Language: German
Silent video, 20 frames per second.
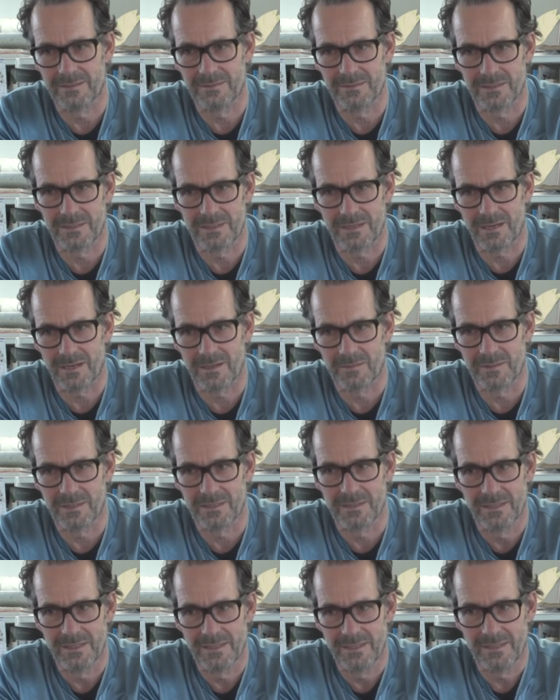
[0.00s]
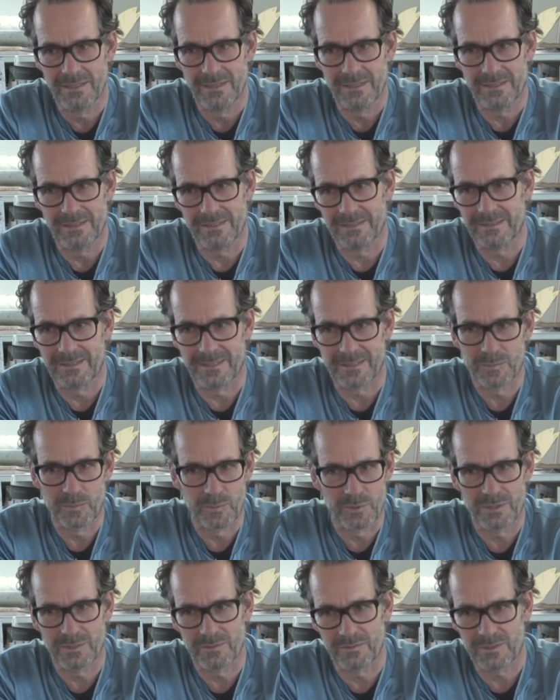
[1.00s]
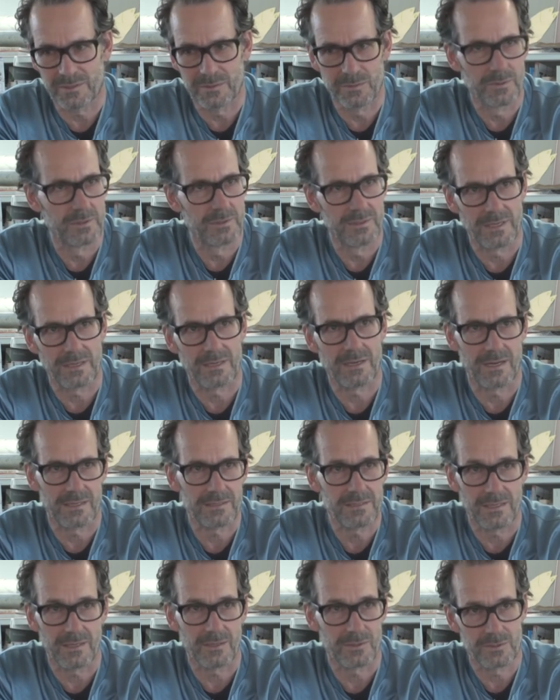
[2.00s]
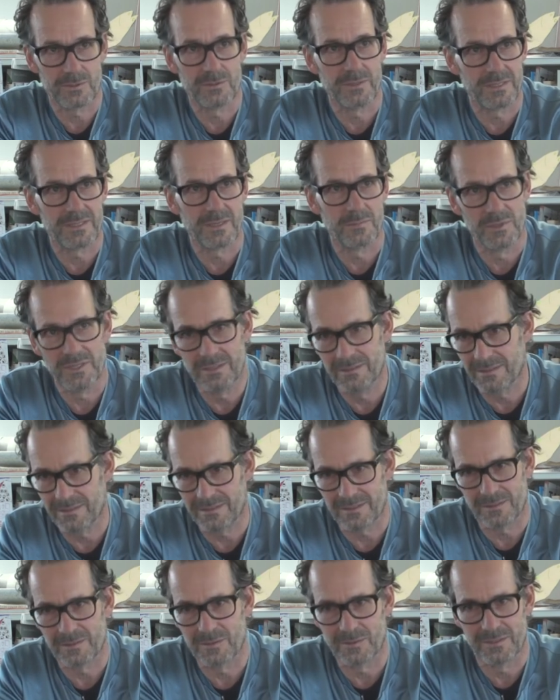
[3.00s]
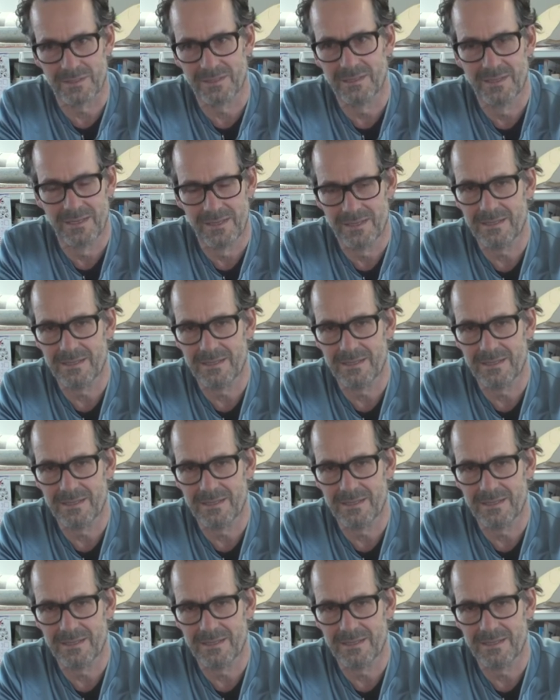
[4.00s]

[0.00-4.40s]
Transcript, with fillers: Und ich glaube, äh, das muss ich versuchen in der Klasse auch zu etablieren, dass also die,